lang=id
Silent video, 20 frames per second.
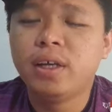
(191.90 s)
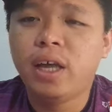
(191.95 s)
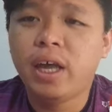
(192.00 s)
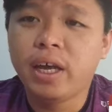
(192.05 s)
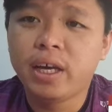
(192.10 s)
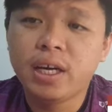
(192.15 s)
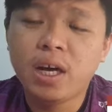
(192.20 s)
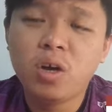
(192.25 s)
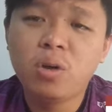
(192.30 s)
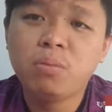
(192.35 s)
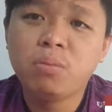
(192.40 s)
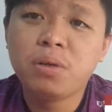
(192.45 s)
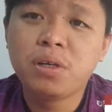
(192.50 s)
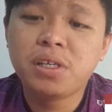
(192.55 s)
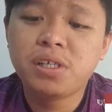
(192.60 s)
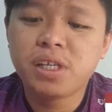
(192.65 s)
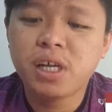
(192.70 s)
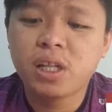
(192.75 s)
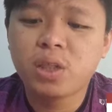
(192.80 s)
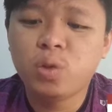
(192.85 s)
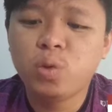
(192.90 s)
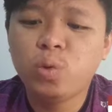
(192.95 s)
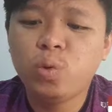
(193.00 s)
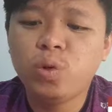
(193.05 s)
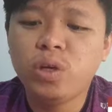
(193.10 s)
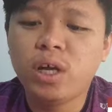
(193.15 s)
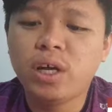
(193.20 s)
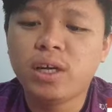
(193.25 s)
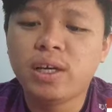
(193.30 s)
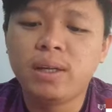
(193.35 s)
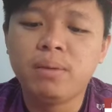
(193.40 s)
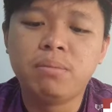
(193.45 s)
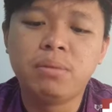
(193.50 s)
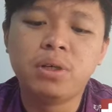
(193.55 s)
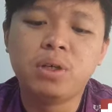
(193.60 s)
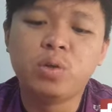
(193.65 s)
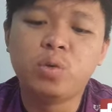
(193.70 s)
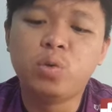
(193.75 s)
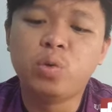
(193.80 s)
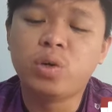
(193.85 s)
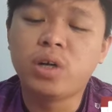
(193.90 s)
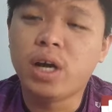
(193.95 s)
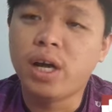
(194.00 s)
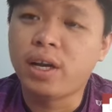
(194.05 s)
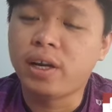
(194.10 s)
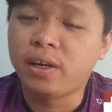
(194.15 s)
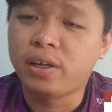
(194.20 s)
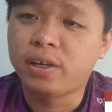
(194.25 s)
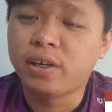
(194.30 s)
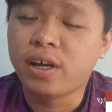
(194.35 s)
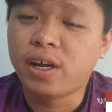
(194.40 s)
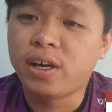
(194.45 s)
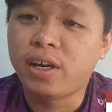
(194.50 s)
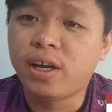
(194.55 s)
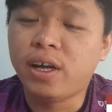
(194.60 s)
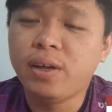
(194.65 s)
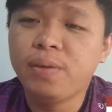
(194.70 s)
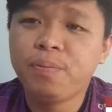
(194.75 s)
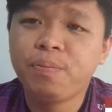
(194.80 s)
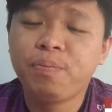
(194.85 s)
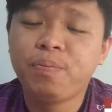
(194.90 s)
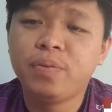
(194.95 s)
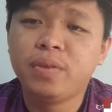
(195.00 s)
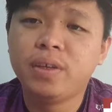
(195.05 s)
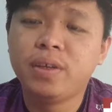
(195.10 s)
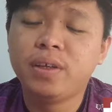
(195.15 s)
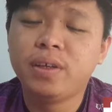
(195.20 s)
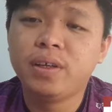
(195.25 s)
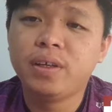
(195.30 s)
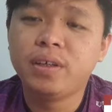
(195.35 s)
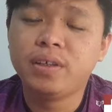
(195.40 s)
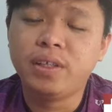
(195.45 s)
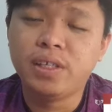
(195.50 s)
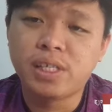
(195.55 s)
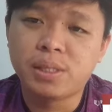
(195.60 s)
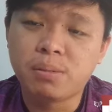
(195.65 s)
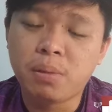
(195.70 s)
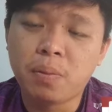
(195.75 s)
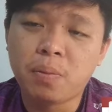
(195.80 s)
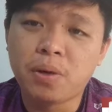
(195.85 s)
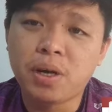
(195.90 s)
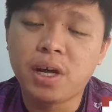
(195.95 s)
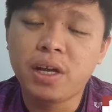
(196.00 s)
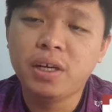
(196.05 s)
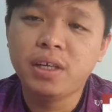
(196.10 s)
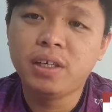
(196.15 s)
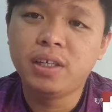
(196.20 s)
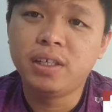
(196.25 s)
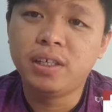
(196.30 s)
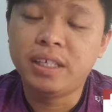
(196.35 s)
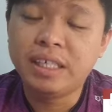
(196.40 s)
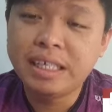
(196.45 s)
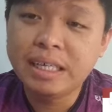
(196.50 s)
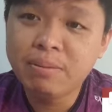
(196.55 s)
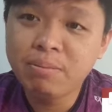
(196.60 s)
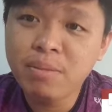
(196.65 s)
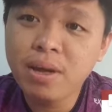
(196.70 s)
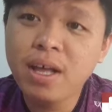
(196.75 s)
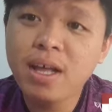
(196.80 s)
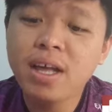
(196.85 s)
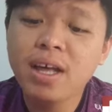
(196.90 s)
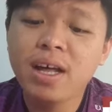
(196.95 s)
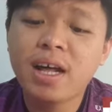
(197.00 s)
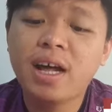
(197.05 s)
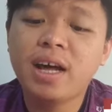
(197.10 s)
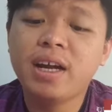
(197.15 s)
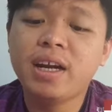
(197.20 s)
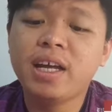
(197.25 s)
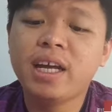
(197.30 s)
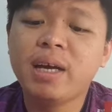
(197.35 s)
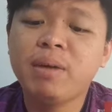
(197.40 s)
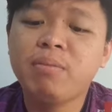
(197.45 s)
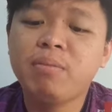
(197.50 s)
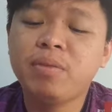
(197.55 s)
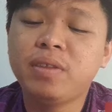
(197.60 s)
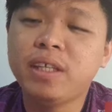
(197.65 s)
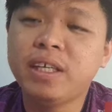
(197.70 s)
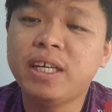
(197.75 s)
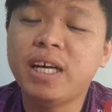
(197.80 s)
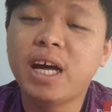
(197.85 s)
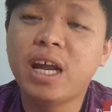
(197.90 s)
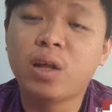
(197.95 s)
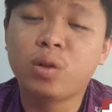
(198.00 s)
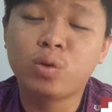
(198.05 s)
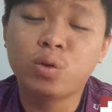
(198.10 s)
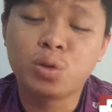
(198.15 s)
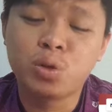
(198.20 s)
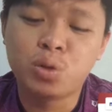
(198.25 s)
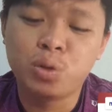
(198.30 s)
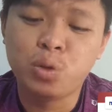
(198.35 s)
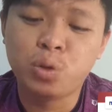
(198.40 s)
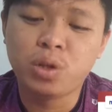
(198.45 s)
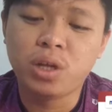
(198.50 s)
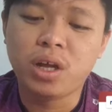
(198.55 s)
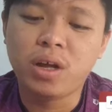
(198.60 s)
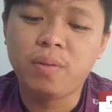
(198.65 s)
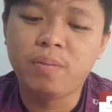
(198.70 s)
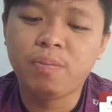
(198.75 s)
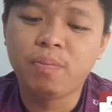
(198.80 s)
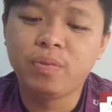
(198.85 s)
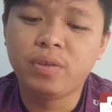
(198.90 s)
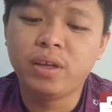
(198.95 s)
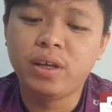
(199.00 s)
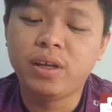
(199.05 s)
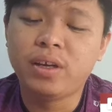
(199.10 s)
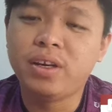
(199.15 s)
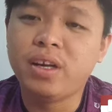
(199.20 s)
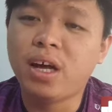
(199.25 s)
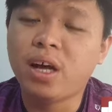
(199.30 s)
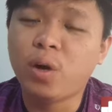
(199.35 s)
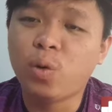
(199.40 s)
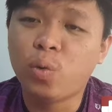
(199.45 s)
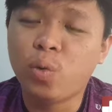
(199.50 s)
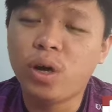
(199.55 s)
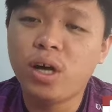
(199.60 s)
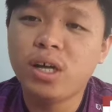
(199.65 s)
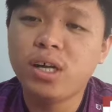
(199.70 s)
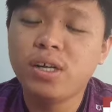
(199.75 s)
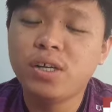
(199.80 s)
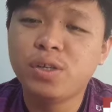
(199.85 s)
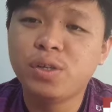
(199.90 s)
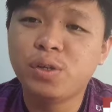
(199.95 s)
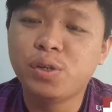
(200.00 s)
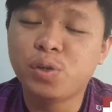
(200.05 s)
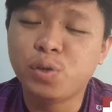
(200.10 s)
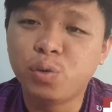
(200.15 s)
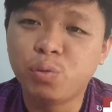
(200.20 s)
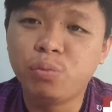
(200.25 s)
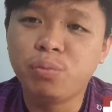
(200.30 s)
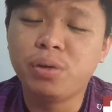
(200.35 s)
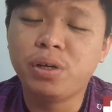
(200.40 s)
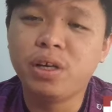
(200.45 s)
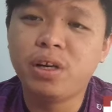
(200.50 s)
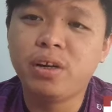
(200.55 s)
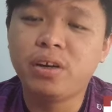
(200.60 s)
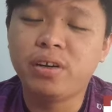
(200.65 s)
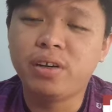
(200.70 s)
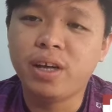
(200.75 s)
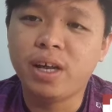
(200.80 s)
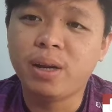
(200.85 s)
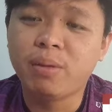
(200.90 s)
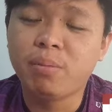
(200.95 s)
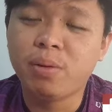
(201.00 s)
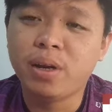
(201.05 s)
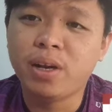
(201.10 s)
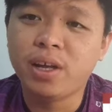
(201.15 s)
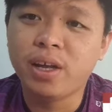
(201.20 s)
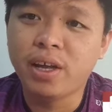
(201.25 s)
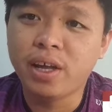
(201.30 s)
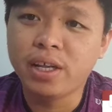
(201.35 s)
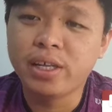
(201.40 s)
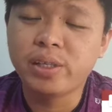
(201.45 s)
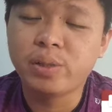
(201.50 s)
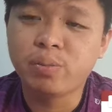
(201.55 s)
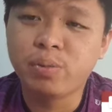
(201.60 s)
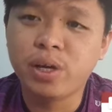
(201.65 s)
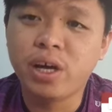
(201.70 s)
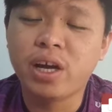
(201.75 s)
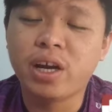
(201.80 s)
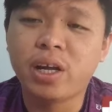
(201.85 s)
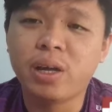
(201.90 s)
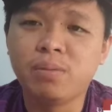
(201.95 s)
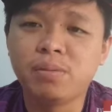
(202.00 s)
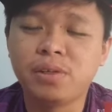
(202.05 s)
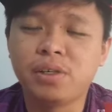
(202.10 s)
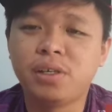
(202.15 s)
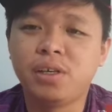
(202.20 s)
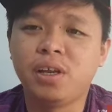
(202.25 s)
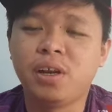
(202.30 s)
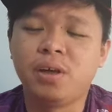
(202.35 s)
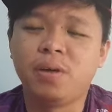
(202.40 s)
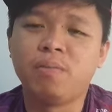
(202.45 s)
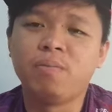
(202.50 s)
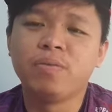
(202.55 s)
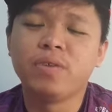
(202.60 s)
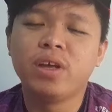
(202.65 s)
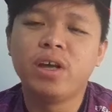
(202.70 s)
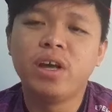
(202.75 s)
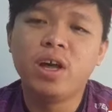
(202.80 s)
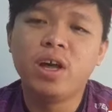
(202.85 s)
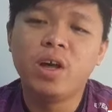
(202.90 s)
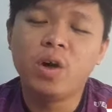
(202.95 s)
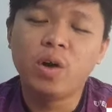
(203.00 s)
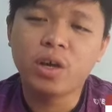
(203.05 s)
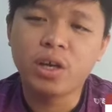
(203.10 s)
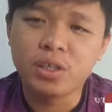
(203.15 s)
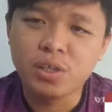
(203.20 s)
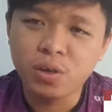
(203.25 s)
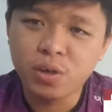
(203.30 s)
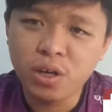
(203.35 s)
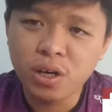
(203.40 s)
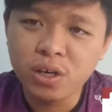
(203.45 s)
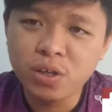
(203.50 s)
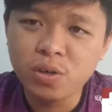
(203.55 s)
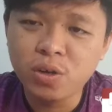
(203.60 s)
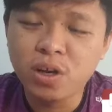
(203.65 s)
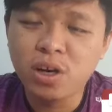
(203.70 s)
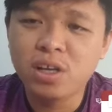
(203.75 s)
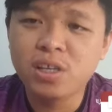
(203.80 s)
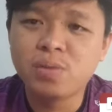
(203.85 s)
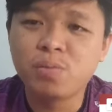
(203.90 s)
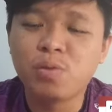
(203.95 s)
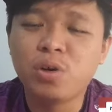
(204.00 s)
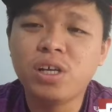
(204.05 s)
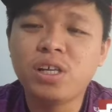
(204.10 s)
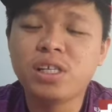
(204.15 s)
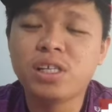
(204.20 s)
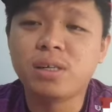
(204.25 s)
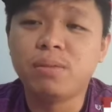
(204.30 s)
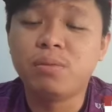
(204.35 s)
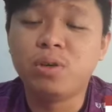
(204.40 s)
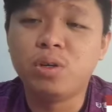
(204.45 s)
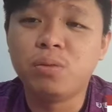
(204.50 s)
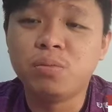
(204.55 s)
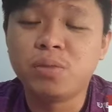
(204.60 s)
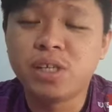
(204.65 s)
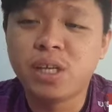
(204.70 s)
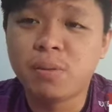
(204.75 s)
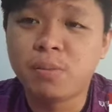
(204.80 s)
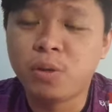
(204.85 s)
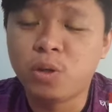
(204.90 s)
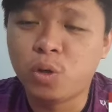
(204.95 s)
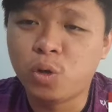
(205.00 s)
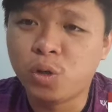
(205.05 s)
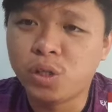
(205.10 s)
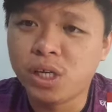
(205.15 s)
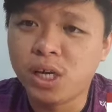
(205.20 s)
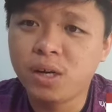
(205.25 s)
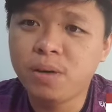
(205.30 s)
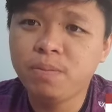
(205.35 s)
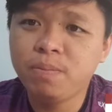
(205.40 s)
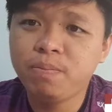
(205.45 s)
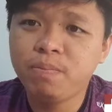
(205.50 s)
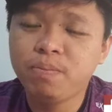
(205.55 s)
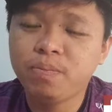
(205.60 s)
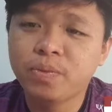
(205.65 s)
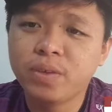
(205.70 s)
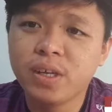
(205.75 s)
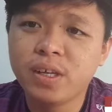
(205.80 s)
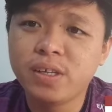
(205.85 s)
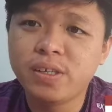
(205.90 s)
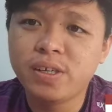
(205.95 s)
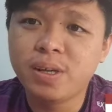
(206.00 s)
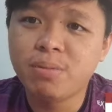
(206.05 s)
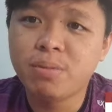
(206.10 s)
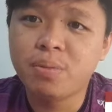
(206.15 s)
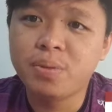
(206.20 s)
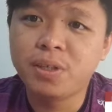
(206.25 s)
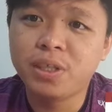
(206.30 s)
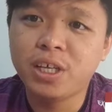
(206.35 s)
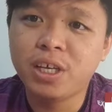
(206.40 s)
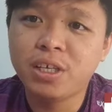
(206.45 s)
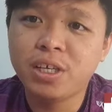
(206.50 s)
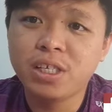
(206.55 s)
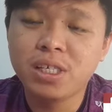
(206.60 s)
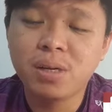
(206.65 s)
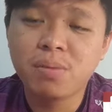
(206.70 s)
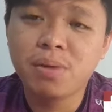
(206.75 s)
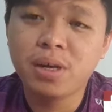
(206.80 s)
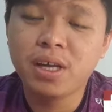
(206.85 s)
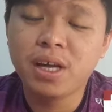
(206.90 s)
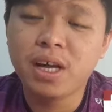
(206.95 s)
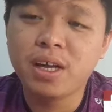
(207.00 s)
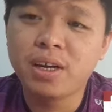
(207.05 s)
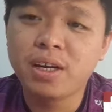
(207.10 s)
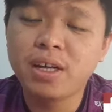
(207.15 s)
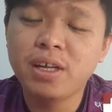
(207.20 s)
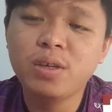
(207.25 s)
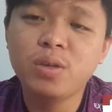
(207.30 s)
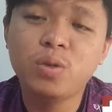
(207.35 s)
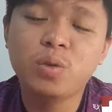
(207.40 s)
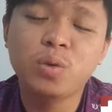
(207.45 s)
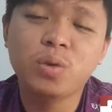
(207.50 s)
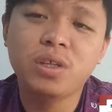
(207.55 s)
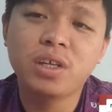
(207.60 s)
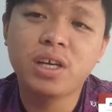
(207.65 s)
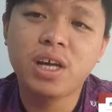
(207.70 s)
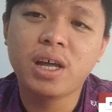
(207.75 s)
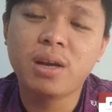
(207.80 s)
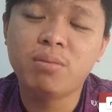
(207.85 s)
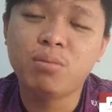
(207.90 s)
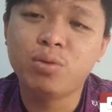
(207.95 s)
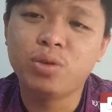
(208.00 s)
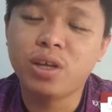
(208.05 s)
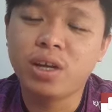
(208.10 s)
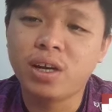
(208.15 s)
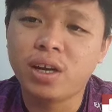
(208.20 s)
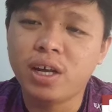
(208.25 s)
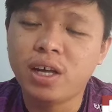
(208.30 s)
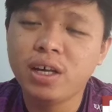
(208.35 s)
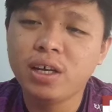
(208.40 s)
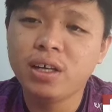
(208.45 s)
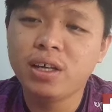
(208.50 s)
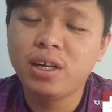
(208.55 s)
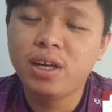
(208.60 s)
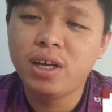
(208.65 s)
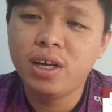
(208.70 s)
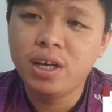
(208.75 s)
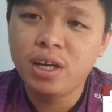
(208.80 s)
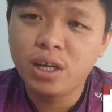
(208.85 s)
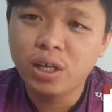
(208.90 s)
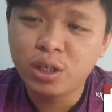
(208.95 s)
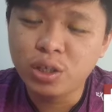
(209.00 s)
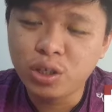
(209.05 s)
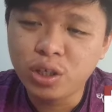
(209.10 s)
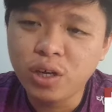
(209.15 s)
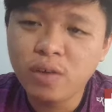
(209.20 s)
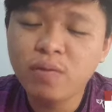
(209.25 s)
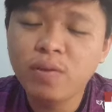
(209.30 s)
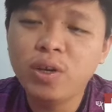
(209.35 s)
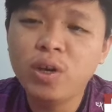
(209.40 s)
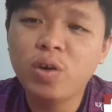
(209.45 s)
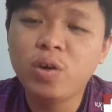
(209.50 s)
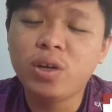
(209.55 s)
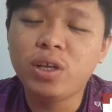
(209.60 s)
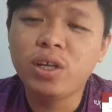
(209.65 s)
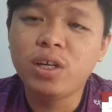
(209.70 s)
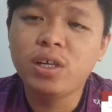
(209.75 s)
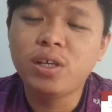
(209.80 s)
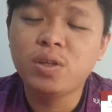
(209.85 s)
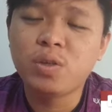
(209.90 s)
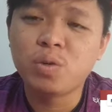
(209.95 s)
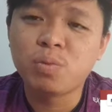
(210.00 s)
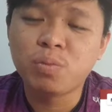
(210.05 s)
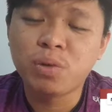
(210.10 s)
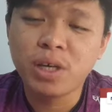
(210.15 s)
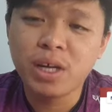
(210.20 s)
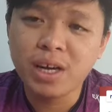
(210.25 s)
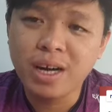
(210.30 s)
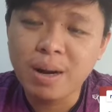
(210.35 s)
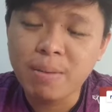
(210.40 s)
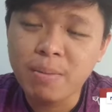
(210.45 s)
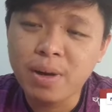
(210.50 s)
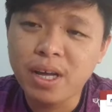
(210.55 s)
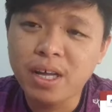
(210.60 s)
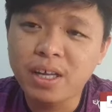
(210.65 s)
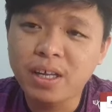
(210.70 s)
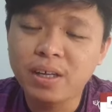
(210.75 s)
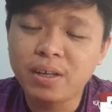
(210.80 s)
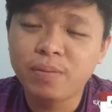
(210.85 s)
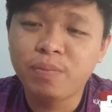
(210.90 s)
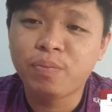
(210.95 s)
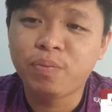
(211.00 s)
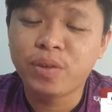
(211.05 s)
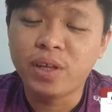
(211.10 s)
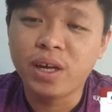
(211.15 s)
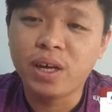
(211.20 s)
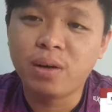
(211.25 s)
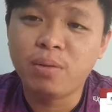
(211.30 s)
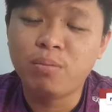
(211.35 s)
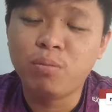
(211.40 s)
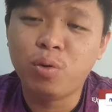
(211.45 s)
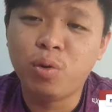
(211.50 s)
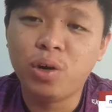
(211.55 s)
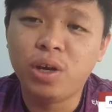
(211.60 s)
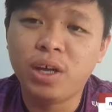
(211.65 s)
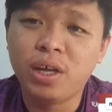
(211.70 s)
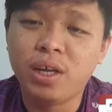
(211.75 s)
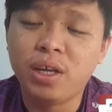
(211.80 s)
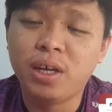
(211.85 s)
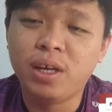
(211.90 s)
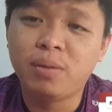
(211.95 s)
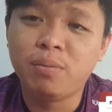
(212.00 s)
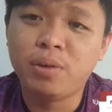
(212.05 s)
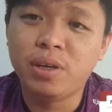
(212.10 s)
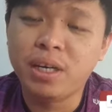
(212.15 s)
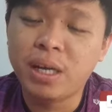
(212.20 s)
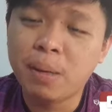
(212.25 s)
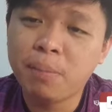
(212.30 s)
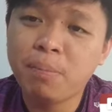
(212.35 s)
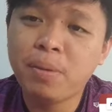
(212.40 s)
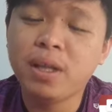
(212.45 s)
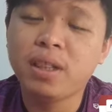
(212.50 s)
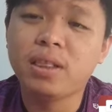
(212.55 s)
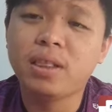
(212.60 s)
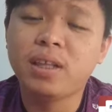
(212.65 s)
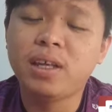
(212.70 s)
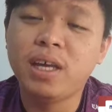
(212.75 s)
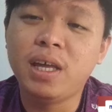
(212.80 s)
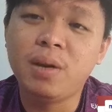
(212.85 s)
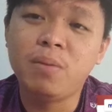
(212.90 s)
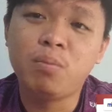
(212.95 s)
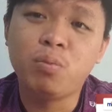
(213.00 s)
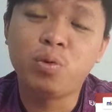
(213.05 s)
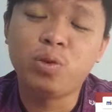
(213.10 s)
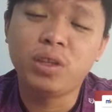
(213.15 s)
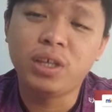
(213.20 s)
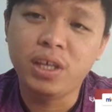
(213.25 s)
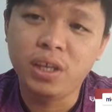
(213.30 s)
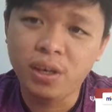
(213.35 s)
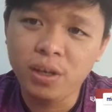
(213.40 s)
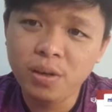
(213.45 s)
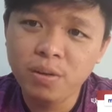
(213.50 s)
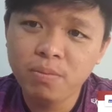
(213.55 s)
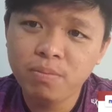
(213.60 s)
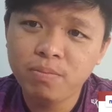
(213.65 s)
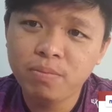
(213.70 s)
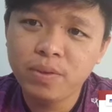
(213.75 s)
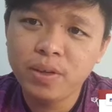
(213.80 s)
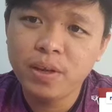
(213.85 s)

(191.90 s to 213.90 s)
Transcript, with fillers: Akaun bersatu yang dibekukan karena disebabkan derma RM 300 juta dakwah sumber daripada SPRM sendiri. Oke, saudara-saudara semua, sebelum saya meneruskan, saya meminta jasa baik Anda untuk tekan butang like, share video ini supaya ramai yang boleh mendapat input ini.